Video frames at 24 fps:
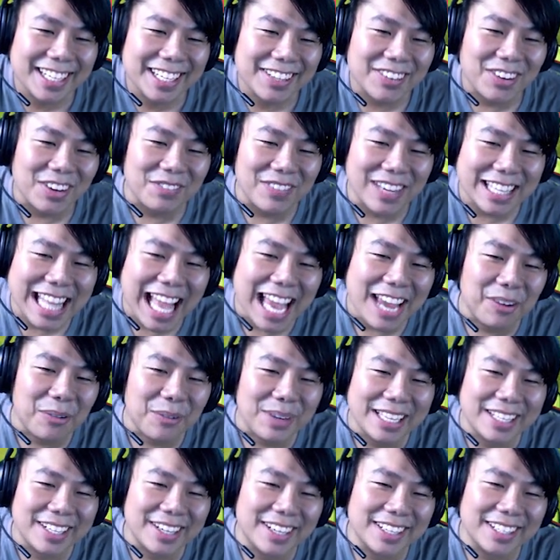กดไม้ตายค
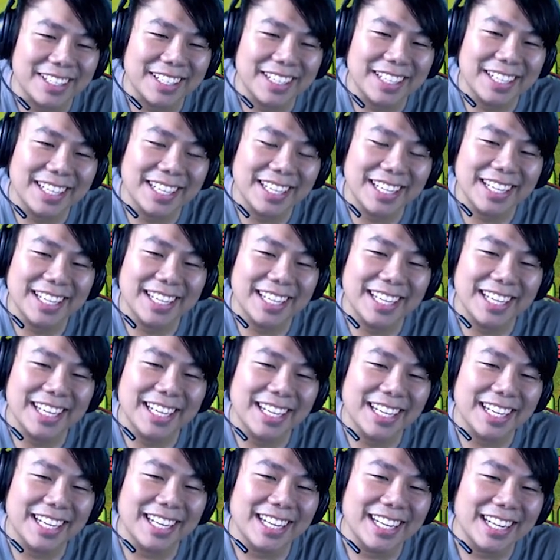วีนก่อน
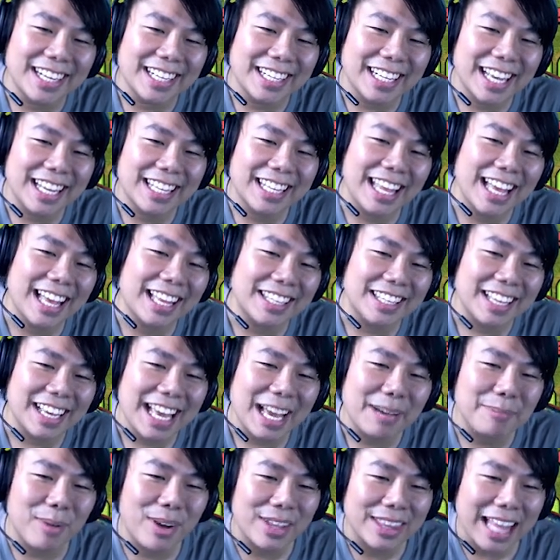นั่นแหละ เหลือ
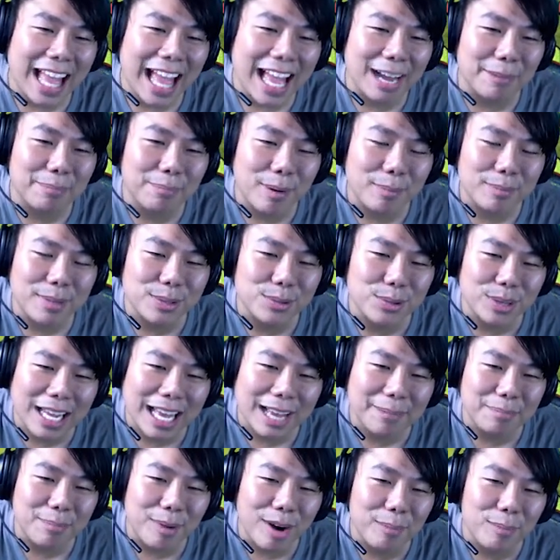แค่มอต้ากับป้อมธนูนะ
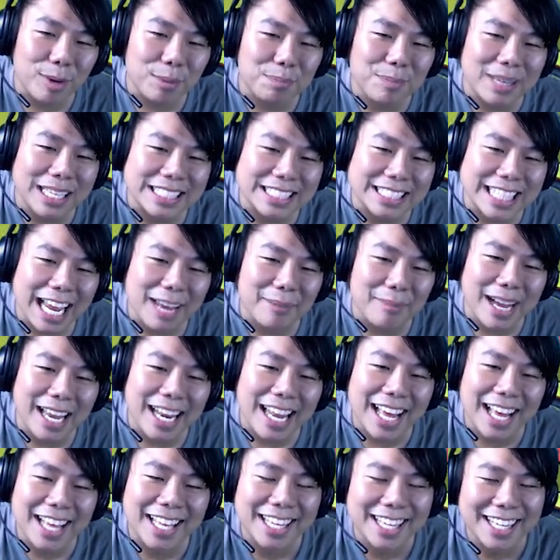ครับ พ่อมดเปลี่ยนใจมา
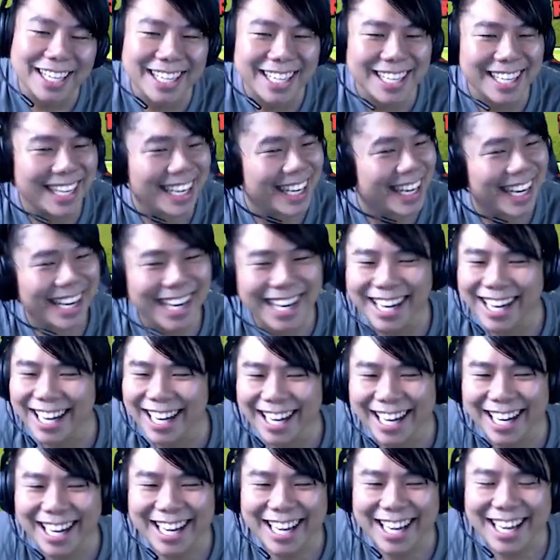ละ
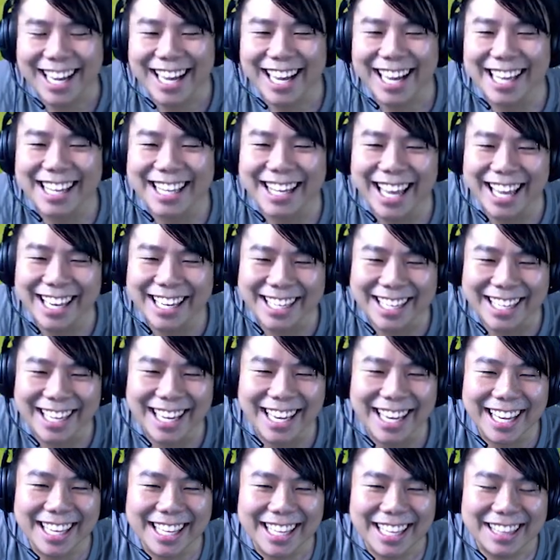อะไรเนี่ย
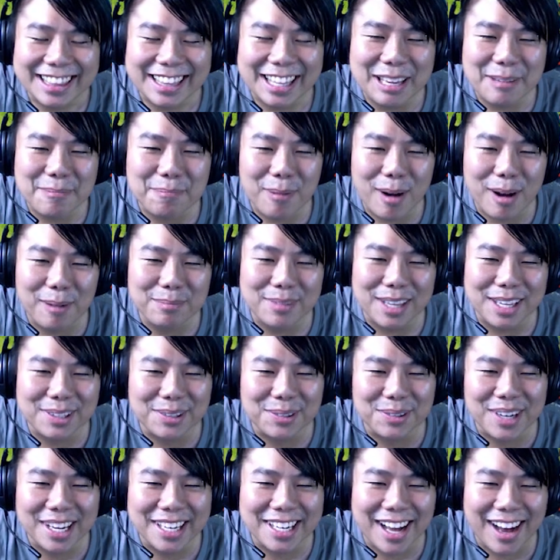ตีป้อมธ
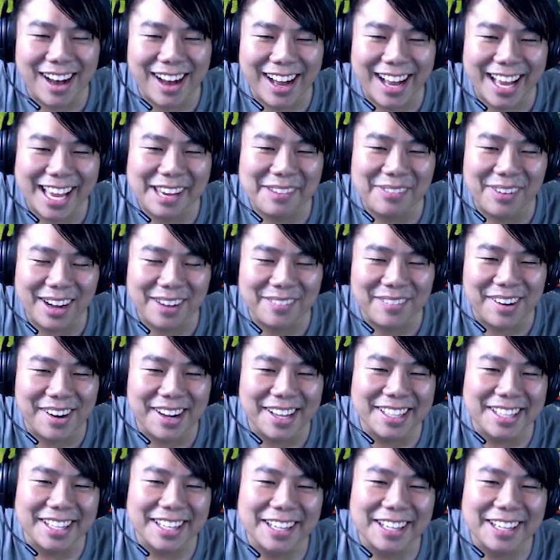นูให้หน่อยพ่อมด